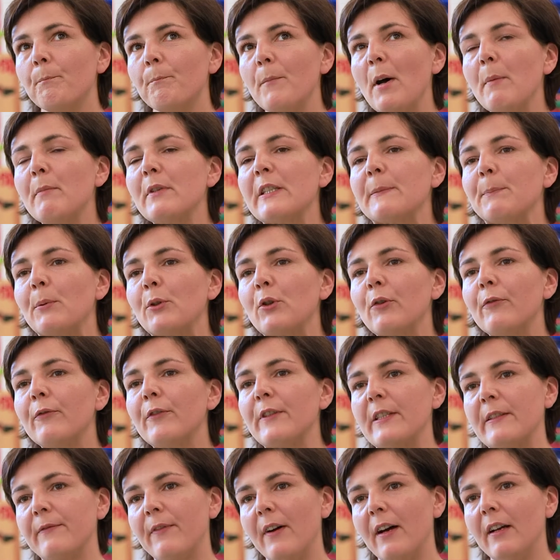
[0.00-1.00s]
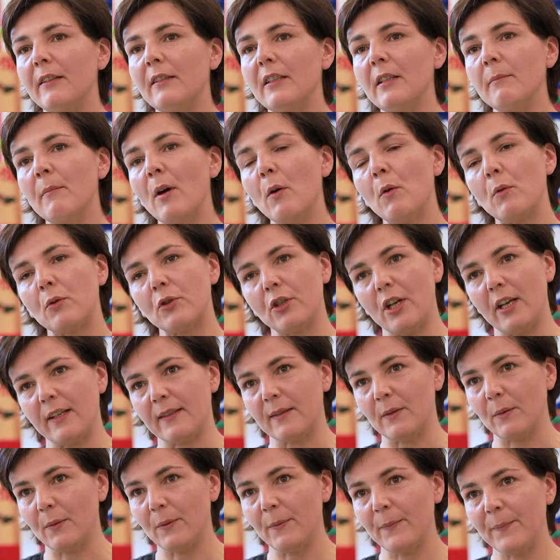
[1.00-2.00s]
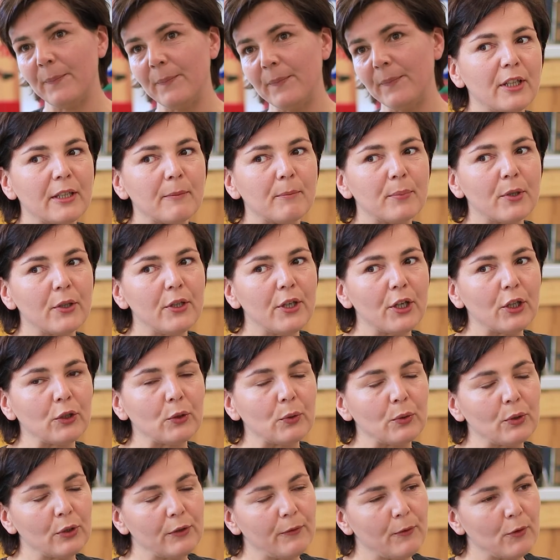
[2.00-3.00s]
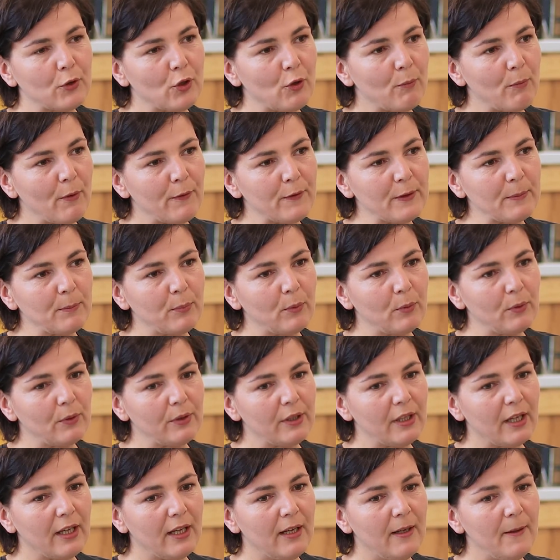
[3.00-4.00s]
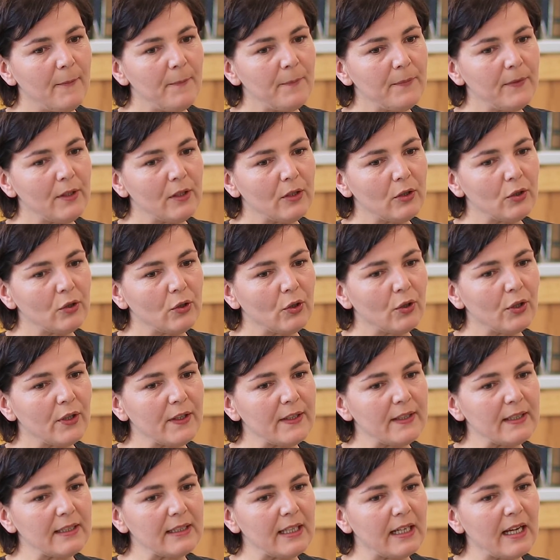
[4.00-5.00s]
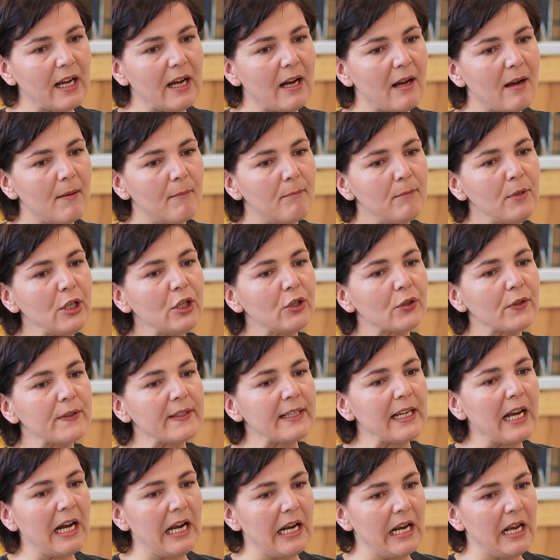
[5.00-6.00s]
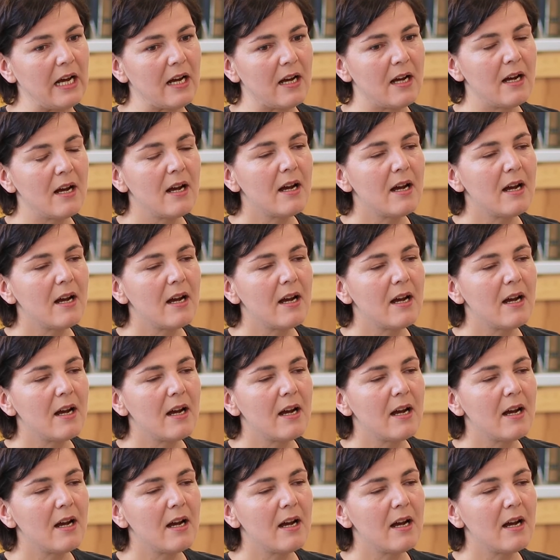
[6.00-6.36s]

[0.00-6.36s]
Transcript: mamy sporo wyzwań i mało czasu. Ten projekt, który tworzymy wspólnie, to jest taka mikroskala,